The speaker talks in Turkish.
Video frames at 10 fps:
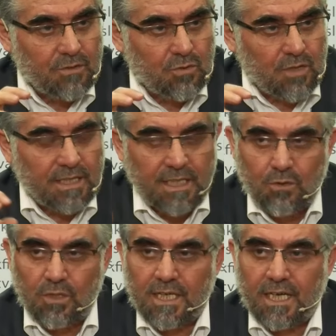Kur'an'da da
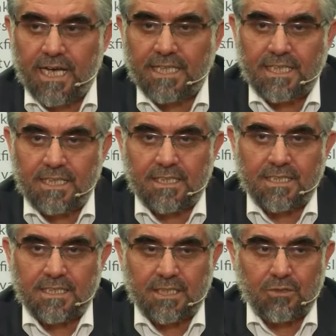olan ayetleri
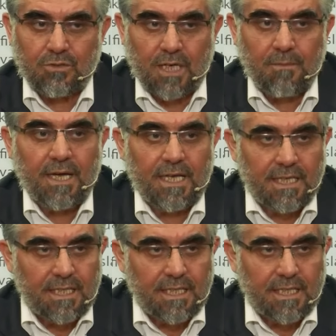tasdik ediyor ama